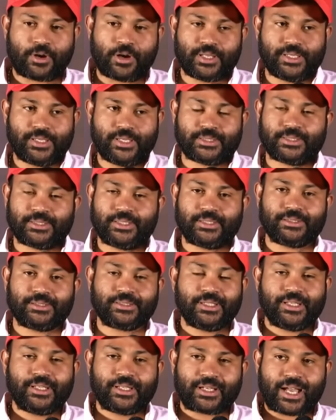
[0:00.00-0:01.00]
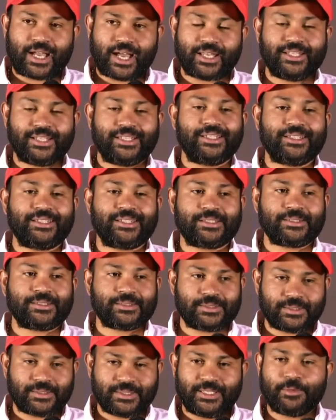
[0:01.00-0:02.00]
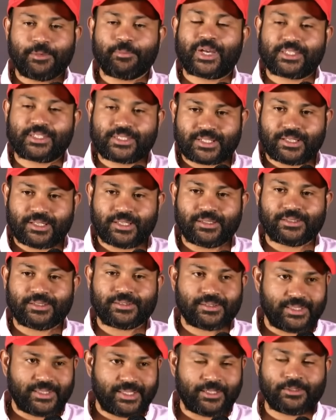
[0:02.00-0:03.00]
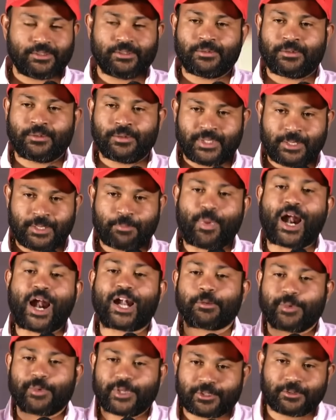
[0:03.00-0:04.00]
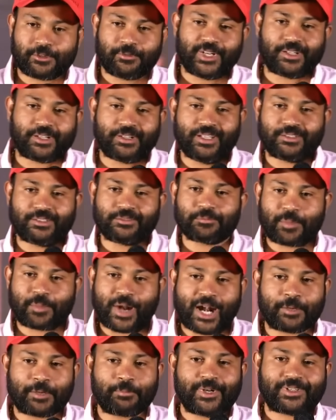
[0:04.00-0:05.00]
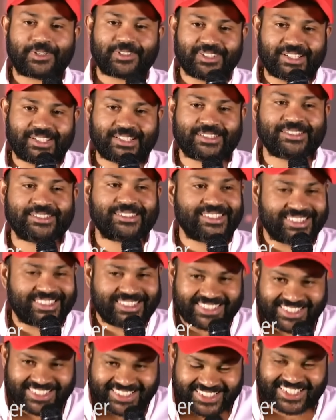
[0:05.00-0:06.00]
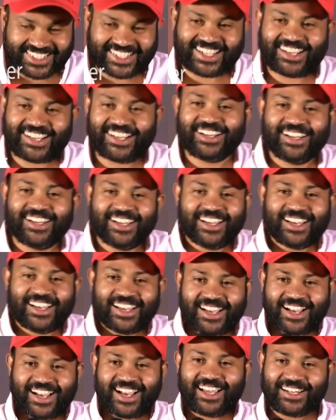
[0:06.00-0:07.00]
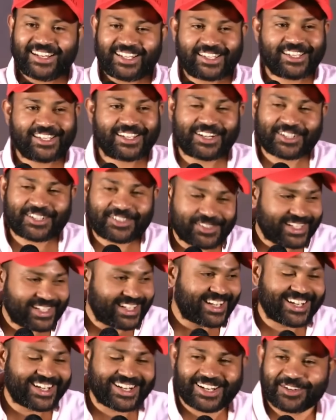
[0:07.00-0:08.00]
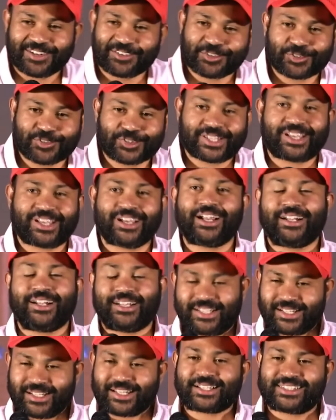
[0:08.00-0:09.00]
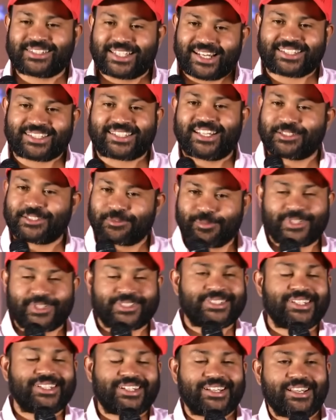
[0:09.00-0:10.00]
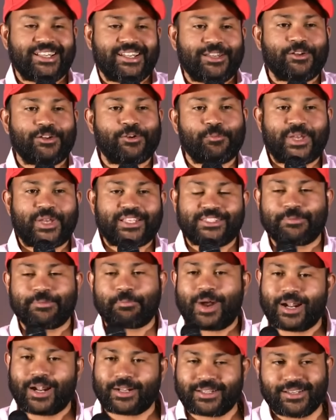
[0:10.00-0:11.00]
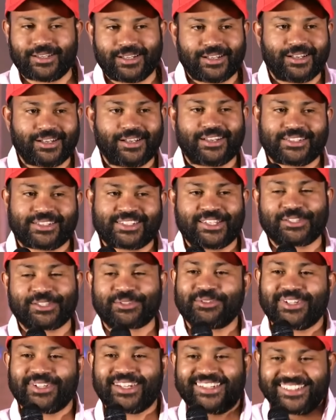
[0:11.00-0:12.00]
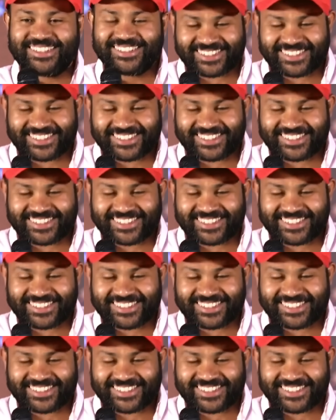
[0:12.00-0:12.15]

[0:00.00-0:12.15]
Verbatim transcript: కాల్ చేస్తాను కానీ ఈ మధ్యన నేను ఈ పాట పెట్టుకుని వింటున్నాను పాట పెట్టుకుని చిక్క లింగి కట్టుకుని ఇలా ఎలా ఊగుతా అంటే నాకు చాలా స్ట్రెస్ బస్టర్గా నేను ఒక మంచి పాట చేసుకున్నాను